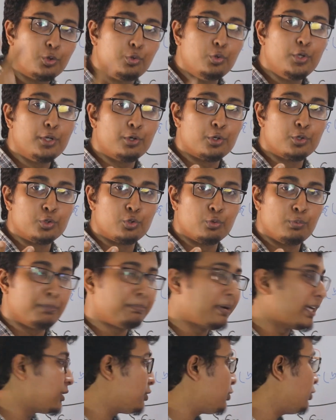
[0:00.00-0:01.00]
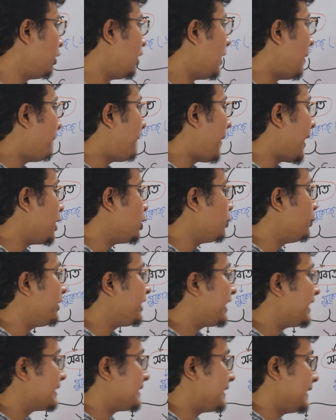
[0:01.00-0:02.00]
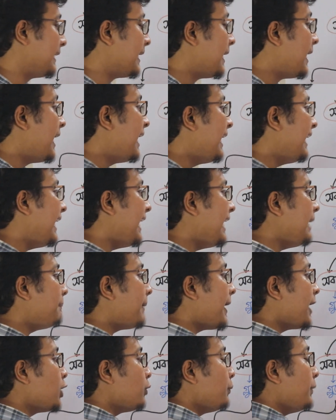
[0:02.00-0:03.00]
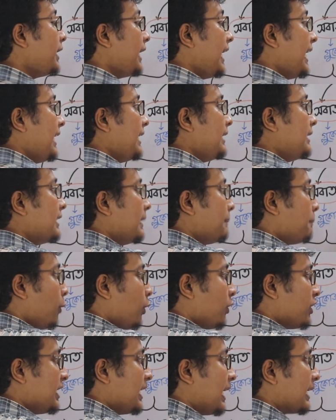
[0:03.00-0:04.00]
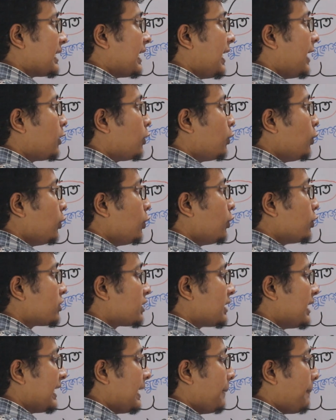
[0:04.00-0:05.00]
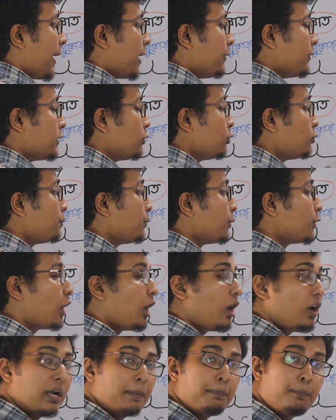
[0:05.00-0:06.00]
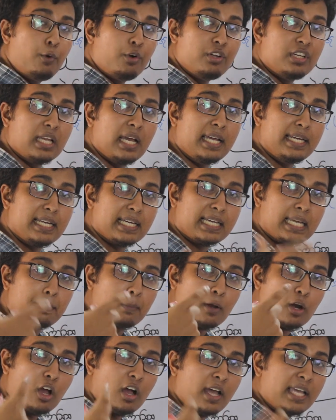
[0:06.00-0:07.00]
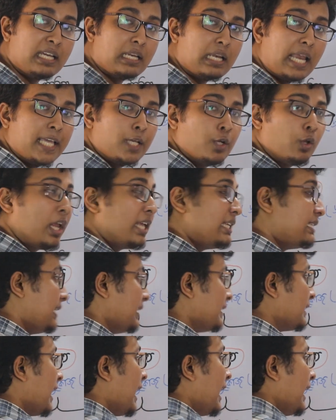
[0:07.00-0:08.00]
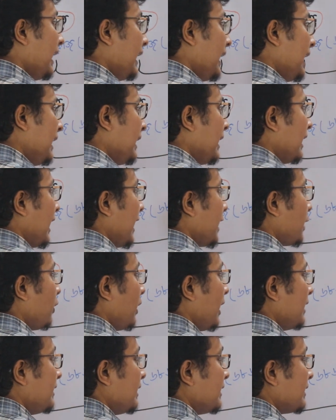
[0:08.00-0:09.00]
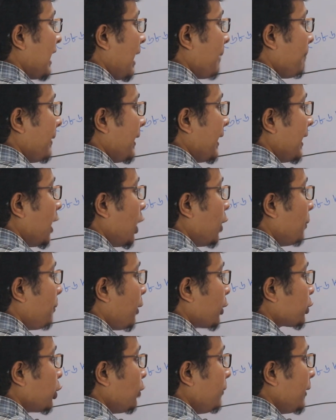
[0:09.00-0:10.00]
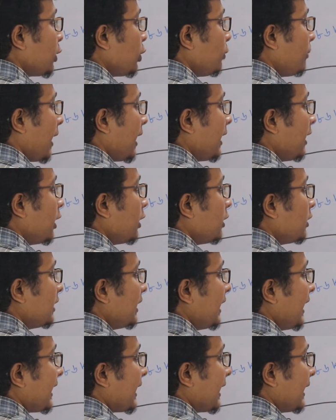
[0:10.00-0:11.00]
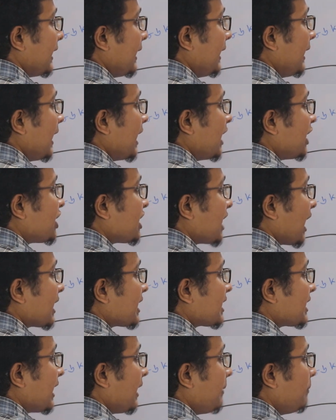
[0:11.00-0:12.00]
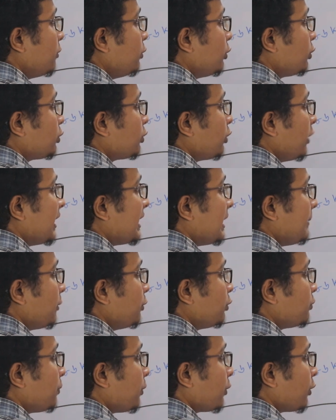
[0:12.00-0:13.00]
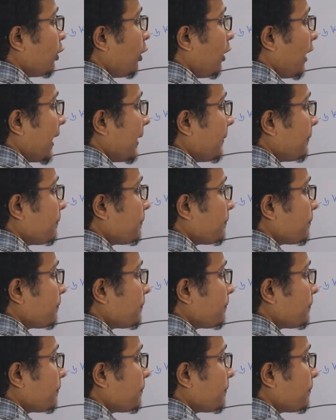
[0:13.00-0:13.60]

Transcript: দুই অণু তুমি পাচ্ছ পাইরুভিক অ্যাসিড এই পাইরুভি এই যে প্রক্রিয়াটা গ্লুকোজ থেকে পাইরুভিক উৎপন্ন হওয়ার প্রক্রিয়া এটাকে বলা হয় গ্লাইকোলাইসিস এই গ্লাইকোলাইসিস ধাপে প্রথমে তোমার এখানে চারটা মুক্ত এটিপি উৎপন্ন হয়